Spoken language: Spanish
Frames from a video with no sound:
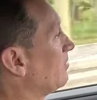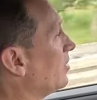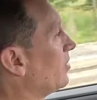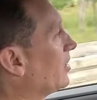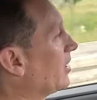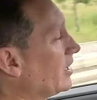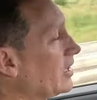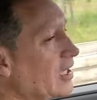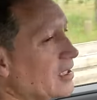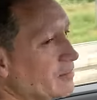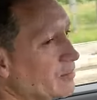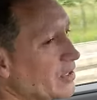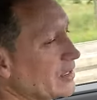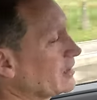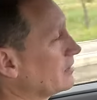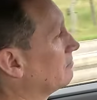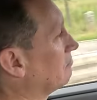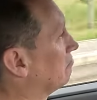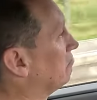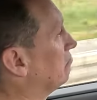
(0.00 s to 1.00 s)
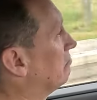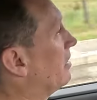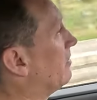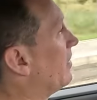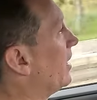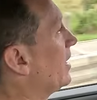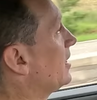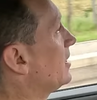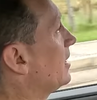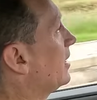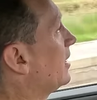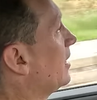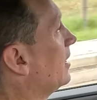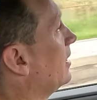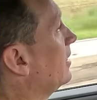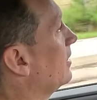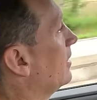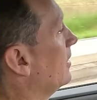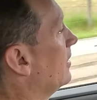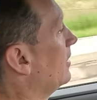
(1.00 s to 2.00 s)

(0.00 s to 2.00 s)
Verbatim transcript: pero en general pues me parece que